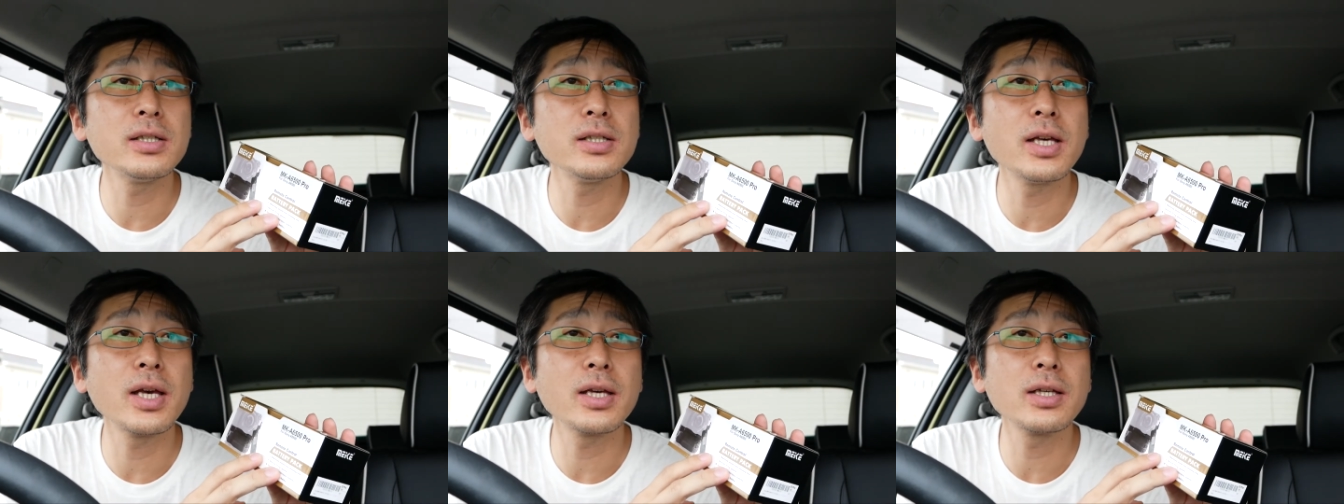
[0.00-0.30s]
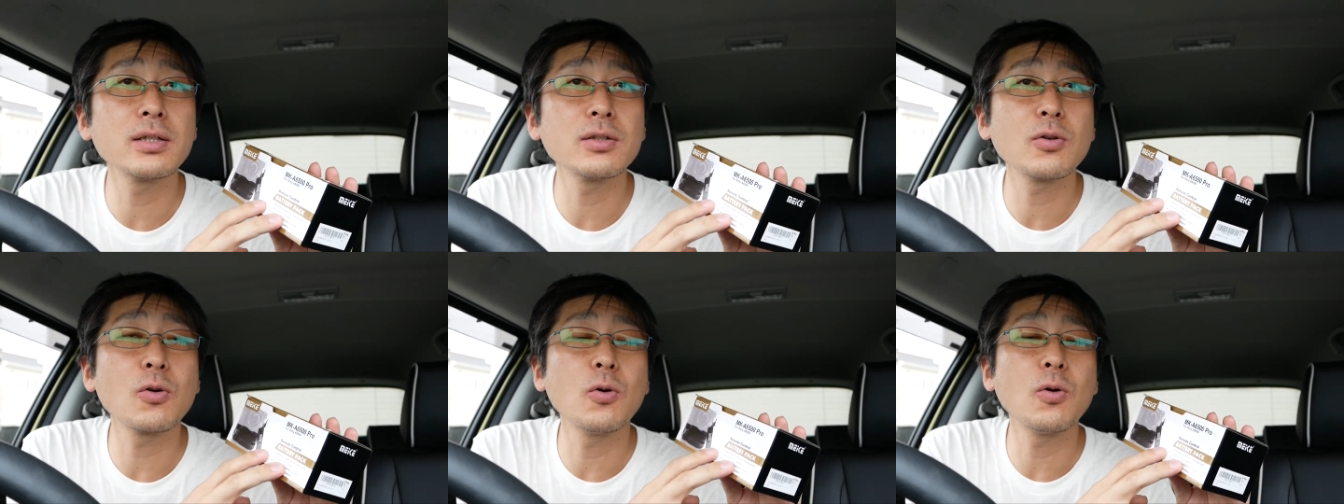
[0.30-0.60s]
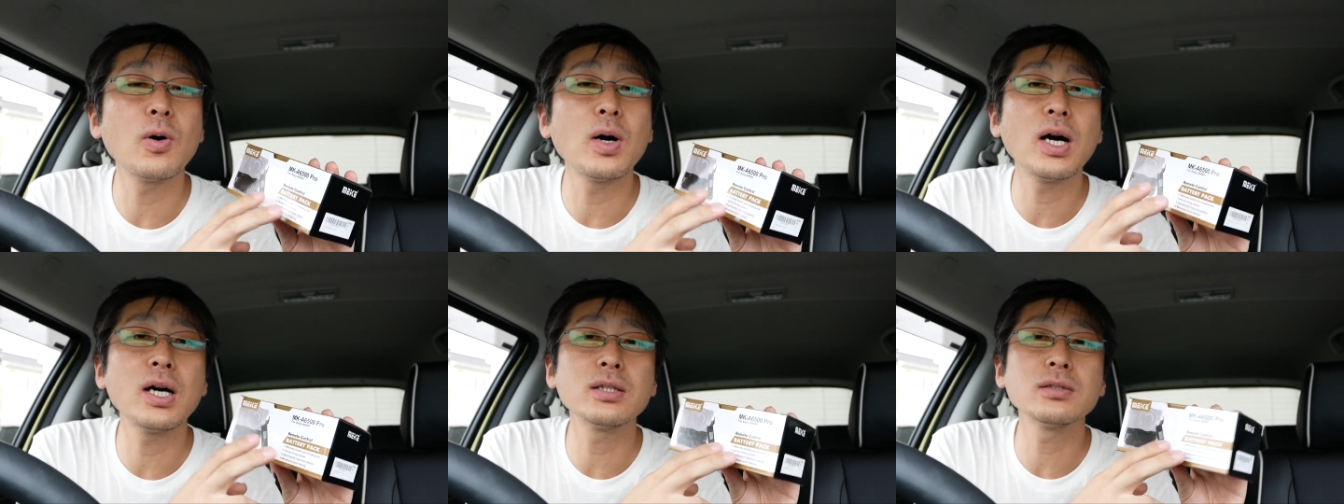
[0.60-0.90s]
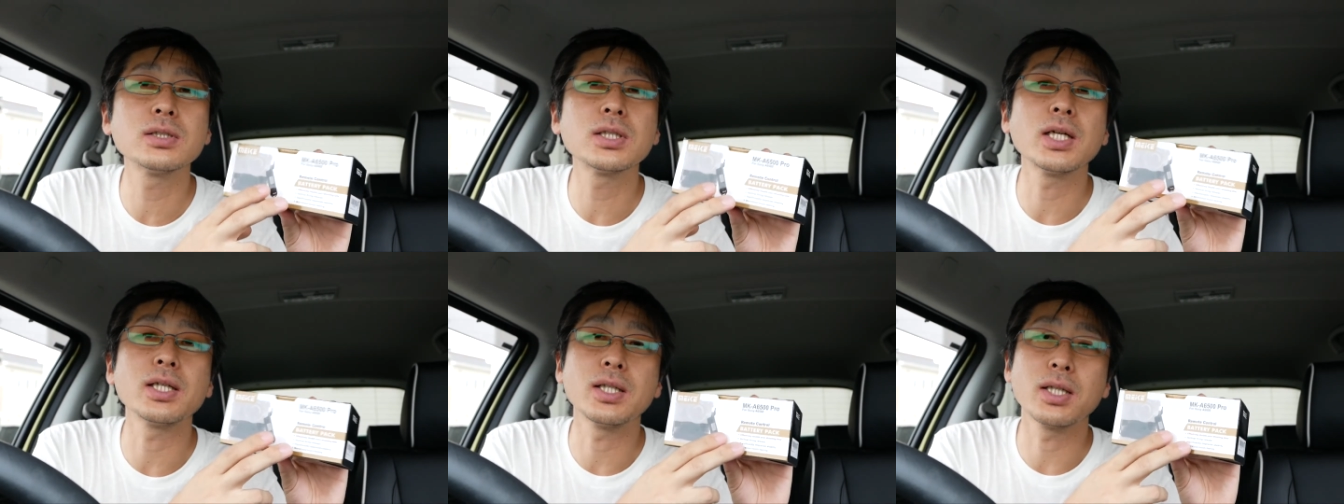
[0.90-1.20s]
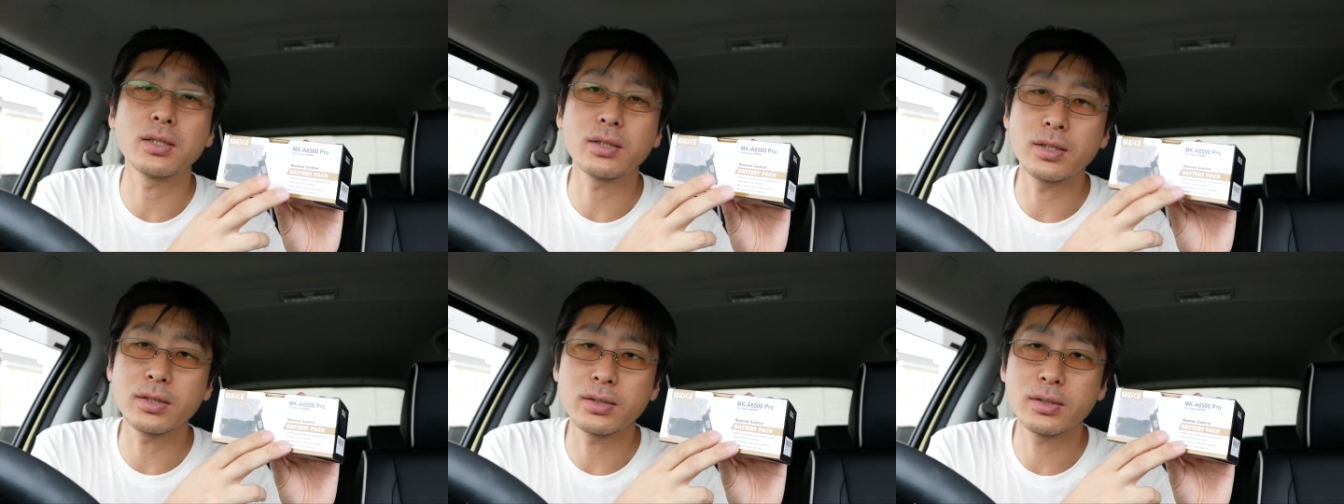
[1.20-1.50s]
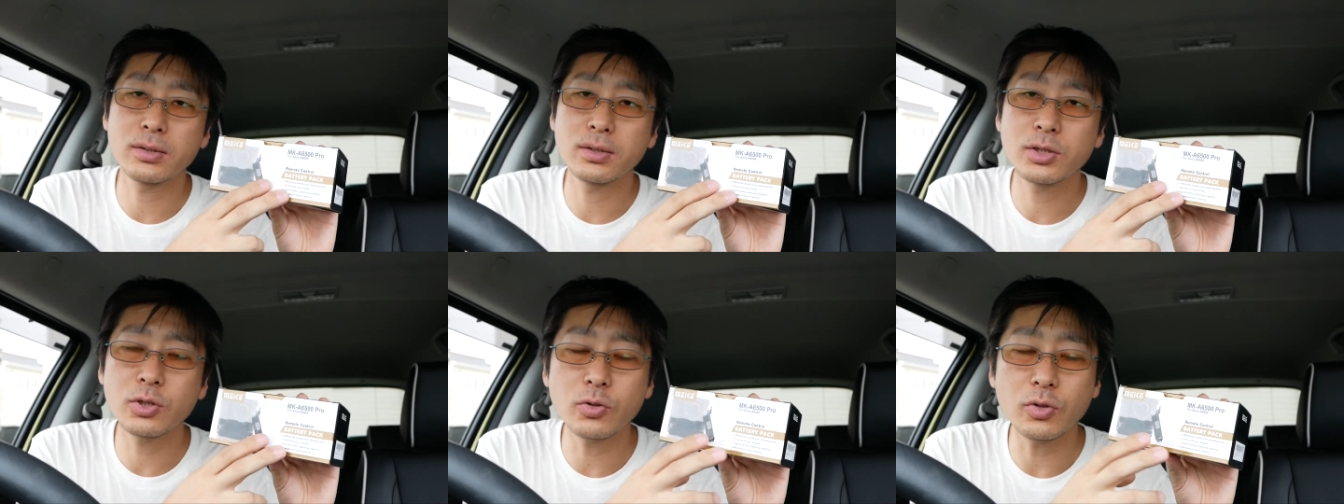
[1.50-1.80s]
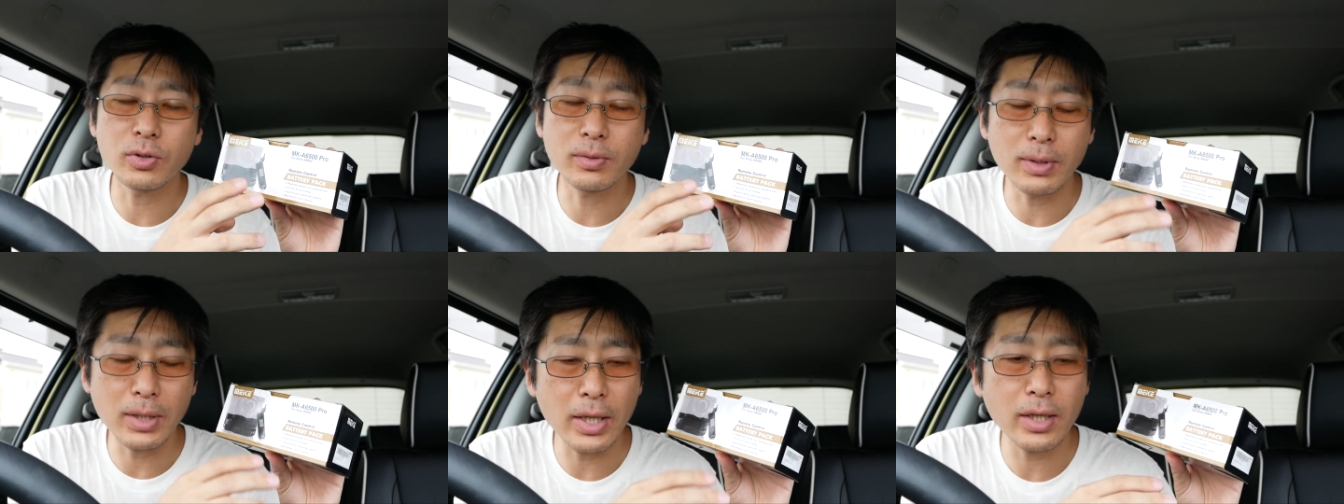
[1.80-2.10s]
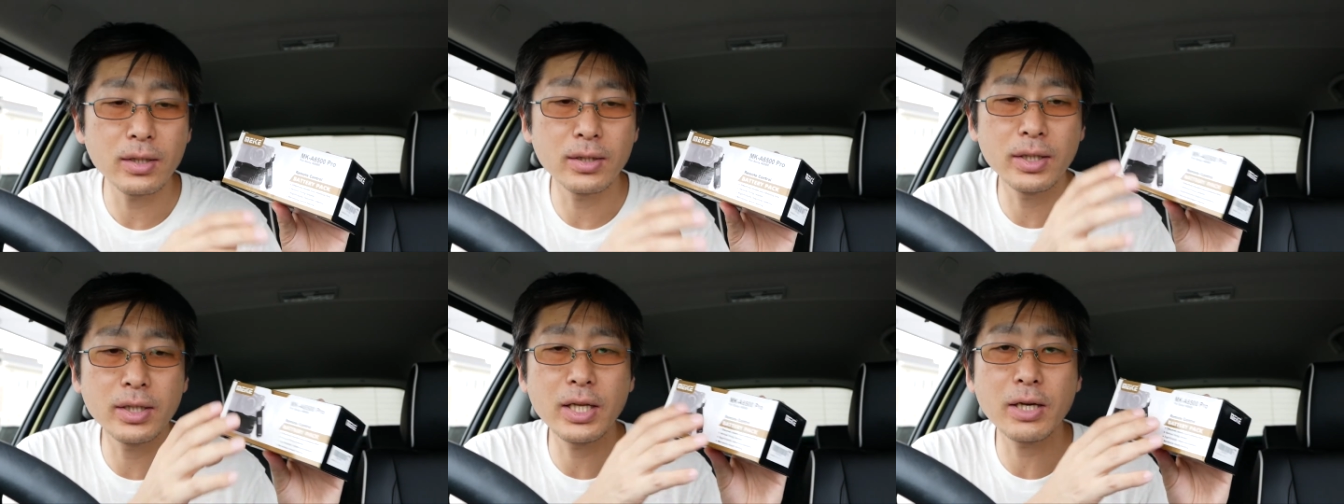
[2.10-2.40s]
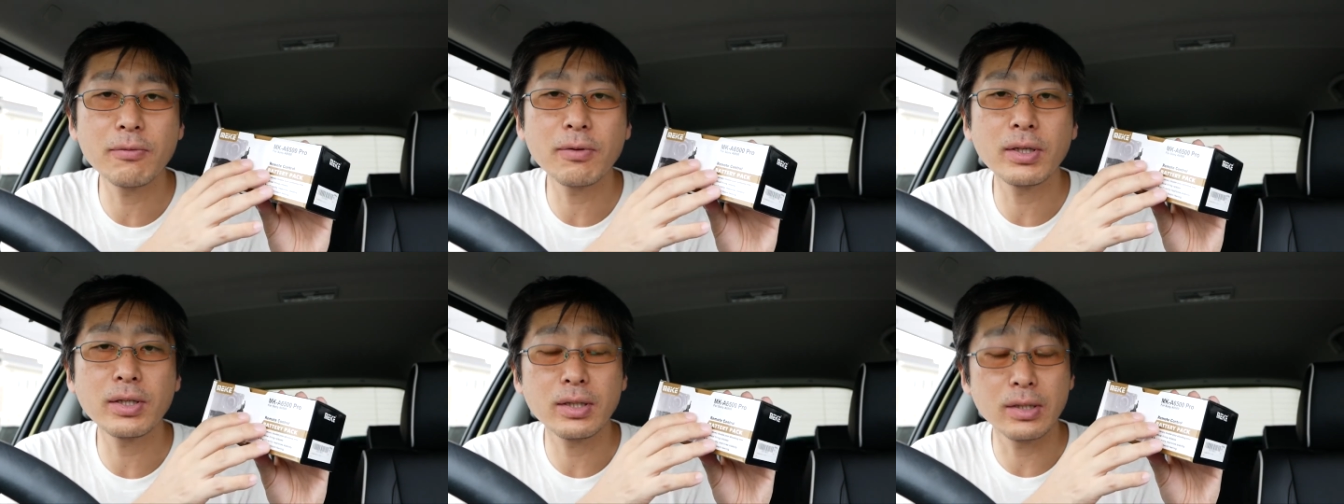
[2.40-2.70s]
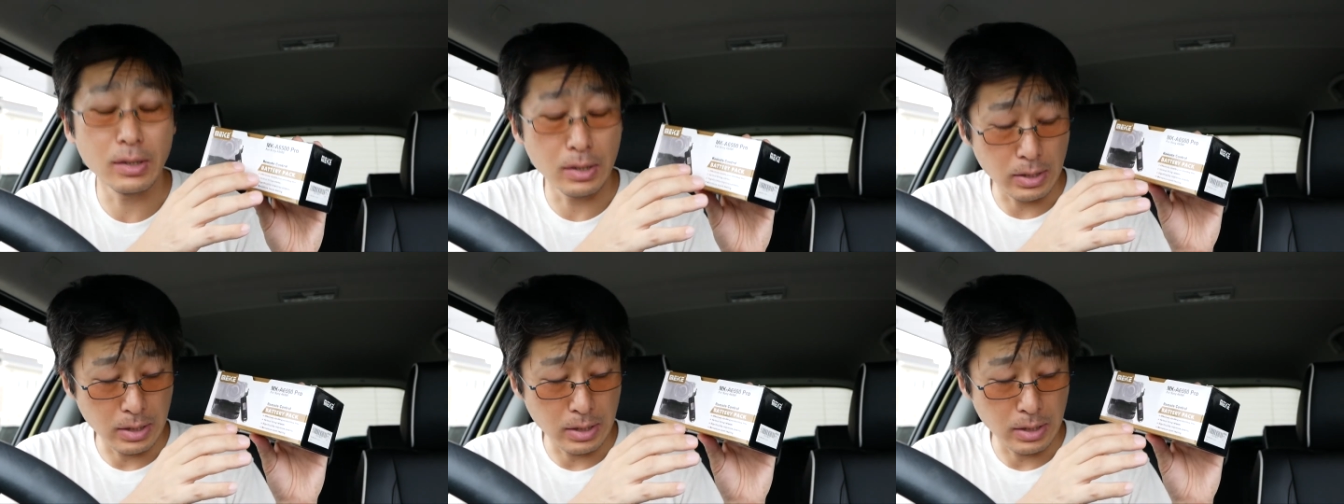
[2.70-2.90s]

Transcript: 円後半ぐらいだったです。ちょっとね、値段は、